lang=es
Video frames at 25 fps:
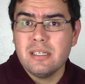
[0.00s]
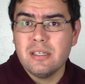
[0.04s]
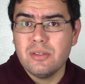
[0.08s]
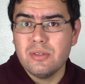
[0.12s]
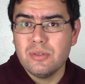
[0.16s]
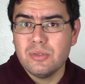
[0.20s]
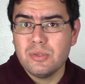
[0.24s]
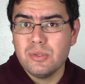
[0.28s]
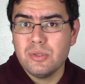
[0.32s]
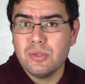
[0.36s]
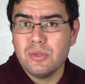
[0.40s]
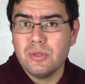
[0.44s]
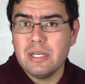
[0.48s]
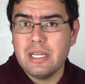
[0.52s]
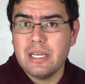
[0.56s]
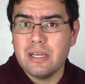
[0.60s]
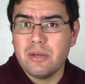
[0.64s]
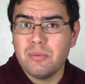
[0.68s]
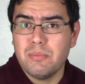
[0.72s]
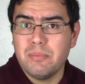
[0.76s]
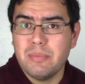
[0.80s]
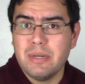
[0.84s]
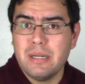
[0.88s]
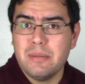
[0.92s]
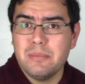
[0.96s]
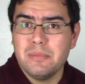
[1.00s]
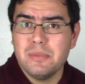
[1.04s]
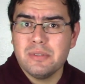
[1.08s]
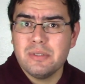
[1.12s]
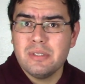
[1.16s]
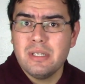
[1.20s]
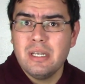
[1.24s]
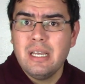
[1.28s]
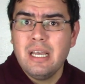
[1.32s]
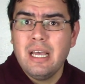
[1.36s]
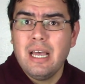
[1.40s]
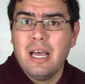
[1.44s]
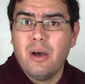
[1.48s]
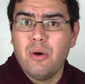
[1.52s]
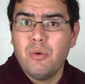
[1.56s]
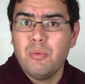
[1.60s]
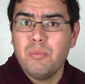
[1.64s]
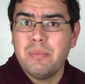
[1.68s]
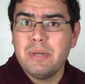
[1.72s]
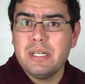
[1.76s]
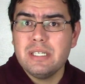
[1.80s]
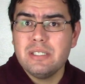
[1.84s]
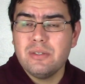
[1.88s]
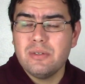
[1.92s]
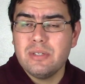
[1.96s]
Nosotros la compramos a un
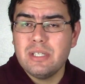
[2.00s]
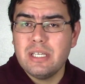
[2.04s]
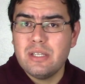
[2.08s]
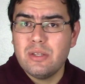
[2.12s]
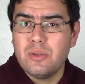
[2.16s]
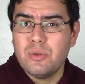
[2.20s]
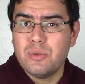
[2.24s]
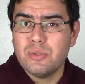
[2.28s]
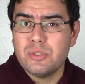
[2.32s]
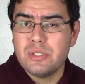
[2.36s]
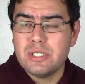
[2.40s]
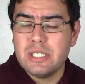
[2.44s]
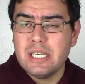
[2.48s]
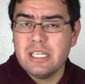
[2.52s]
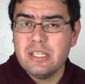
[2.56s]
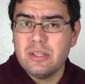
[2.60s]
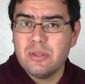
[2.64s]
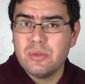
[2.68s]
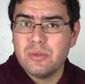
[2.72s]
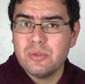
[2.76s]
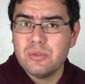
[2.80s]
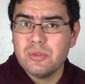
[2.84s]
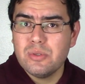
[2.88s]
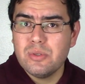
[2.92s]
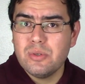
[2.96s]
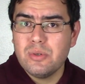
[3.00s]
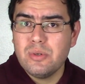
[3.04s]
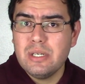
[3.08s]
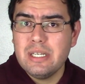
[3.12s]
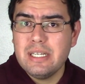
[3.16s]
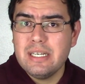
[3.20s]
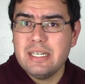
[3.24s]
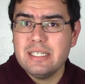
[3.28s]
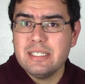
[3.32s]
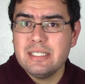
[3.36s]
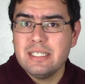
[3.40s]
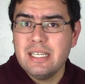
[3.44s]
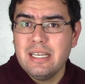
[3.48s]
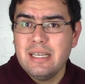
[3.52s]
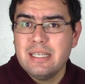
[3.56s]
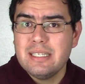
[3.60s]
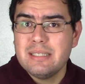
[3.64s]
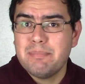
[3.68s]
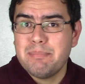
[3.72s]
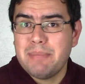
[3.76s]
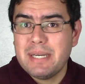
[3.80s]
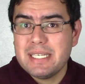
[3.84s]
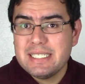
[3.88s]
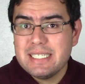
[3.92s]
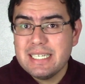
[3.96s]
precio de 200 dólares
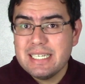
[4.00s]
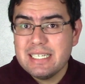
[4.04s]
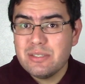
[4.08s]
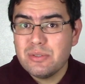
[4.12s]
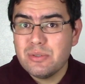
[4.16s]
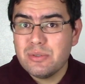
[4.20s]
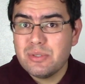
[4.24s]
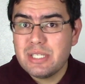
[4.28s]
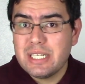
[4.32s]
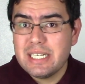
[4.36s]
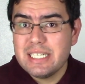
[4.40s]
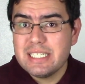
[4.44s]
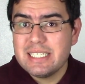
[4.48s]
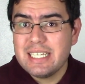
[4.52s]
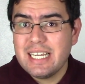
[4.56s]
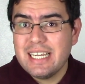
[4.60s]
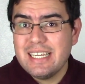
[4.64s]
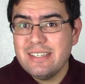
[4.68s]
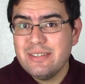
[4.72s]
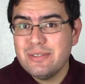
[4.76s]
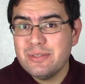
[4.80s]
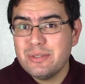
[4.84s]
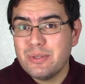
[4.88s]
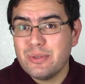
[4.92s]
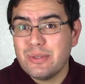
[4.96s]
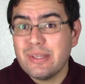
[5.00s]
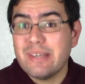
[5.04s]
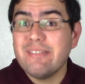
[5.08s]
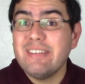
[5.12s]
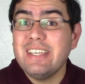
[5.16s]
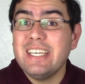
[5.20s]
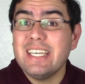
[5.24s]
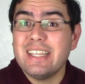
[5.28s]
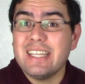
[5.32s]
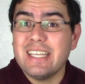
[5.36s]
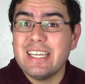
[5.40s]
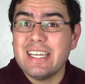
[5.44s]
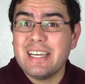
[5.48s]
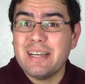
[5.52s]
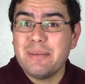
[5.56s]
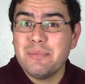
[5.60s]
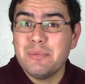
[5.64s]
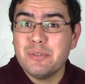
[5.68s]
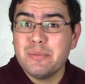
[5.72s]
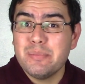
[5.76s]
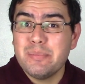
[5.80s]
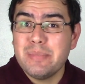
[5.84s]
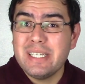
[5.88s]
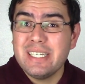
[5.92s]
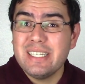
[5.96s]
pasen esos tres años, todavía
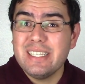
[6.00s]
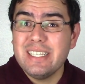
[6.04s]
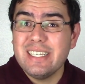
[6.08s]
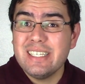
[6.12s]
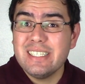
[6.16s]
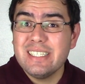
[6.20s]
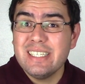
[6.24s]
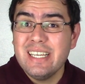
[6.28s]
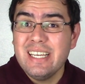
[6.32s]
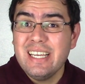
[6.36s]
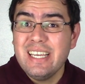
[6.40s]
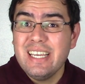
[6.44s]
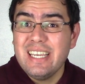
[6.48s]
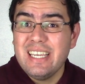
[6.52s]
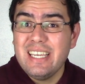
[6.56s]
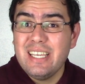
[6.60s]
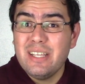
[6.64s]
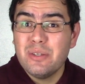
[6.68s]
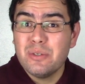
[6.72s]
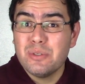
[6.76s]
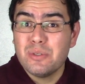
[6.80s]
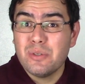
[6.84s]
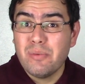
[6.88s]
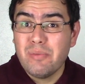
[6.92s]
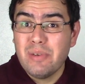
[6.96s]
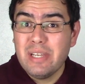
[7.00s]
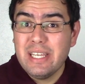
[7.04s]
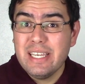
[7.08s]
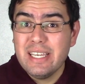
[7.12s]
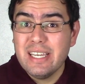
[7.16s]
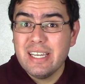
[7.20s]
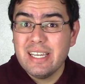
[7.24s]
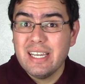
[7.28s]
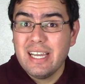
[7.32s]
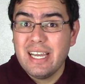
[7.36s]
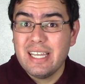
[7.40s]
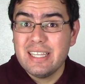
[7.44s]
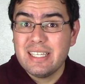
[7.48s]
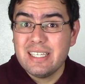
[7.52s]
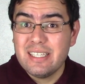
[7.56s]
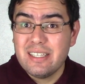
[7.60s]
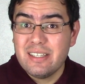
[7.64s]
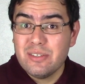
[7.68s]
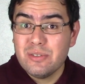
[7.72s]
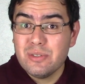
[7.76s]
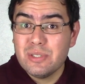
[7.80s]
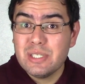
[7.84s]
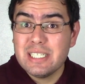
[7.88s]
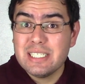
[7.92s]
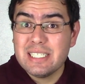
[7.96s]
tengamos pérdidas y nos obliguen a
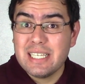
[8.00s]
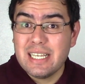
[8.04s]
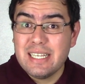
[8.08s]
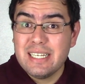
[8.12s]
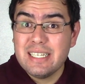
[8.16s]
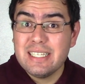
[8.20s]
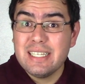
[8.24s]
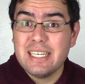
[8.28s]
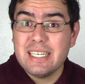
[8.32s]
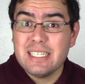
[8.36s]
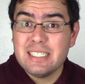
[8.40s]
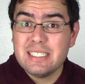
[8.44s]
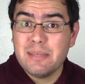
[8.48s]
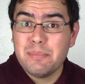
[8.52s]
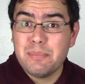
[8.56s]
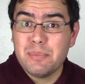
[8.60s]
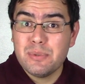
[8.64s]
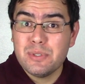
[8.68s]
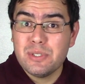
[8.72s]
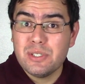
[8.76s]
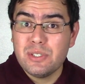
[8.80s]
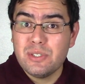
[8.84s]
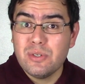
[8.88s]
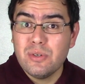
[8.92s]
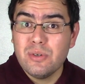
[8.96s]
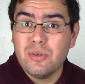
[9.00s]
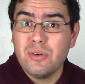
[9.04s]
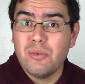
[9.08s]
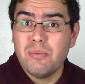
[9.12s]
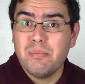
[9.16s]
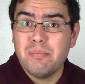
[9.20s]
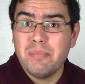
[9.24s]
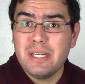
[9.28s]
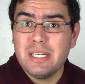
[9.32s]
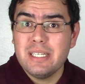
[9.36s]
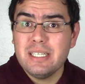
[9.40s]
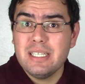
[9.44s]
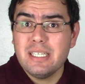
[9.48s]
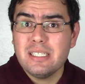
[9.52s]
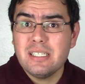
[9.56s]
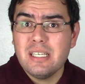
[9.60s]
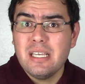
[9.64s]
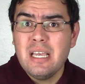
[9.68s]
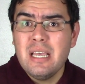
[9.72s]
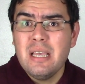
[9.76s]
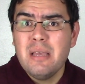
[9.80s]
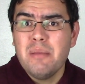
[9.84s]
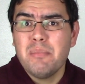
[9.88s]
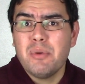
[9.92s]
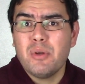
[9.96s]
tenernos que salir de esa posición con pérdidas.
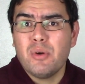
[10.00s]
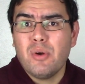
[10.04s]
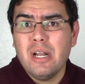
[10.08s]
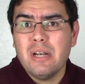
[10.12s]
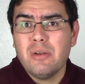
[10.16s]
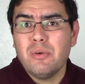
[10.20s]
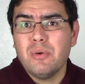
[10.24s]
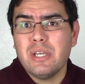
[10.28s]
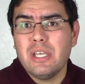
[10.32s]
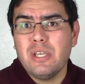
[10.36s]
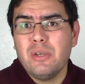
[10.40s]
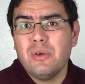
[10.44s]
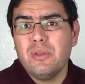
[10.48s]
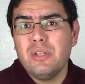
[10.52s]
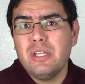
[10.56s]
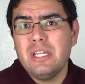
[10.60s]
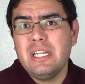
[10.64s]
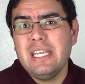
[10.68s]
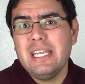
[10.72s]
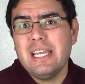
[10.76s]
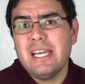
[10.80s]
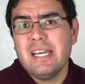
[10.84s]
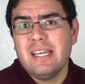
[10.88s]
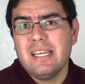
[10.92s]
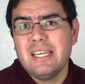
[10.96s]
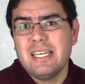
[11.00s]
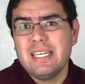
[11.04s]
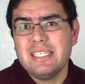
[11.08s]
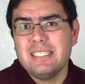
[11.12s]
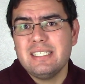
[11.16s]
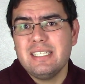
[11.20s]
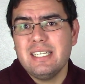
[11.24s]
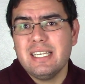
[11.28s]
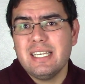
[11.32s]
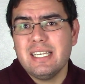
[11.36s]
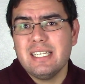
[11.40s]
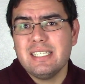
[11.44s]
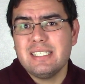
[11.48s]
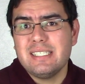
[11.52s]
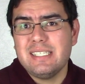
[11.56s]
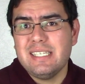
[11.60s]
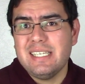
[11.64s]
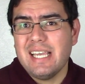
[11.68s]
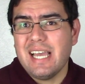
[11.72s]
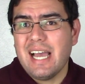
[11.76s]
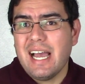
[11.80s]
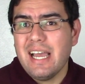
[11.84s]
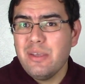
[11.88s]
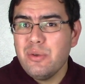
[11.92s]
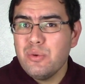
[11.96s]
Pero algo que yo diría es de que
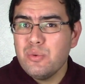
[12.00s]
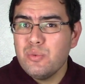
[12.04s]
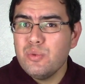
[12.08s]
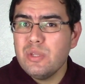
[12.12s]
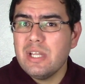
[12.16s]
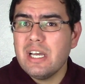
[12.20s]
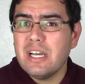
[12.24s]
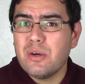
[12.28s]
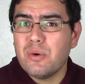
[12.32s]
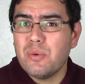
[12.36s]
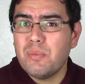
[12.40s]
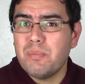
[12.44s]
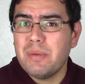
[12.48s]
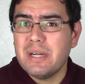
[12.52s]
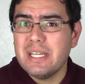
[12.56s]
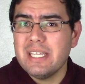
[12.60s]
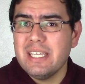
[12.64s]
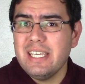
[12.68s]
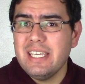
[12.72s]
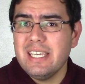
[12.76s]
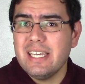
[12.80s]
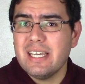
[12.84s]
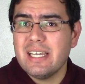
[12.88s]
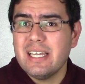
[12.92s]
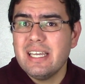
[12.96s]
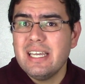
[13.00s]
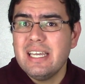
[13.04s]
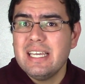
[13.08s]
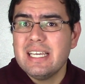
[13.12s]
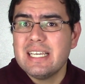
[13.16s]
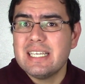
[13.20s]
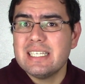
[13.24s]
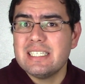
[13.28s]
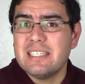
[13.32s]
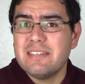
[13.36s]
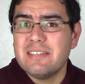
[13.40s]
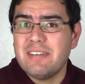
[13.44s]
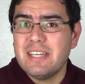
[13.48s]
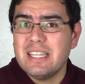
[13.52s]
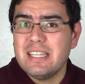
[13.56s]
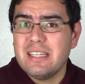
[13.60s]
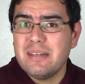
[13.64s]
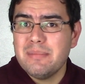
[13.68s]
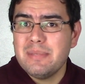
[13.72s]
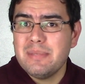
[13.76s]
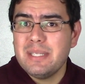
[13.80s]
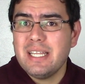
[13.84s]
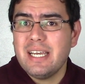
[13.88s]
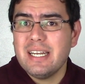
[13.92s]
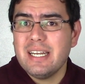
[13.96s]
si hay una compañía que se va a
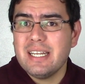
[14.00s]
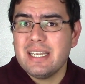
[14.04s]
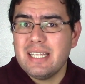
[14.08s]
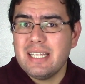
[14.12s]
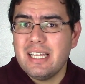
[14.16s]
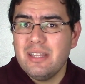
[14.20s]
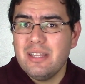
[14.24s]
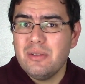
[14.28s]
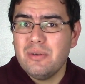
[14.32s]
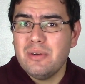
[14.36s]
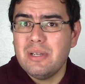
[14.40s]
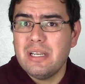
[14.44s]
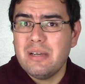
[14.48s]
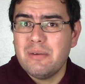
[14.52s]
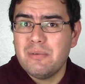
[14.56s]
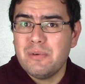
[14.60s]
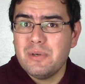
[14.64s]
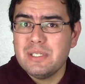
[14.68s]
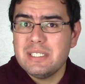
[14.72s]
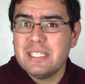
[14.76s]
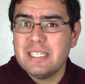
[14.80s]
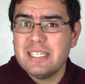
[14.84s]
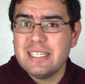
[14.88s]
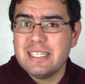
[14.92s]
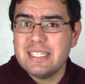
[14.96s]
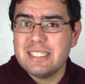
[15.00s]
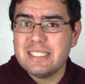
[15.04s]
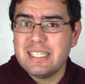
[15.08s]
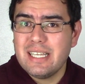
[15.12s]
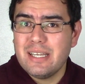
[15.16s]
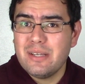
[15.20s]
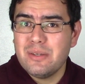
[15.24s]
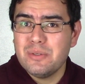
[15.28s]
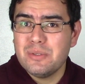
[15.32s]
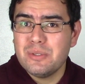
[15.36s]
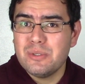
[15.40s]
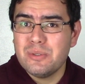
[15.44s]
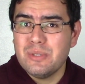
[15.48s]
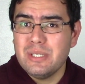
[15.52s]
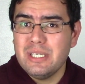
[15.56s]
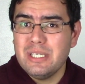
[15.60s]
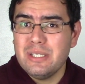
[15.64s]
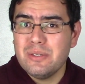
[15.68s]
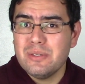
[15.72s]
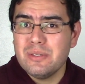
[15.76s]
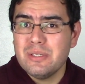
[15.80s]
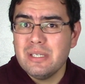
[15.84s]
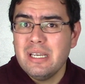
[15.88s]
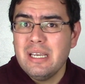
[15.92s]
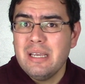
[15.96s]
terminar quedando en la bolsa de Estados
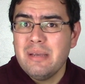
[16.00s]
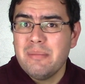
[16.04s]
Unidos.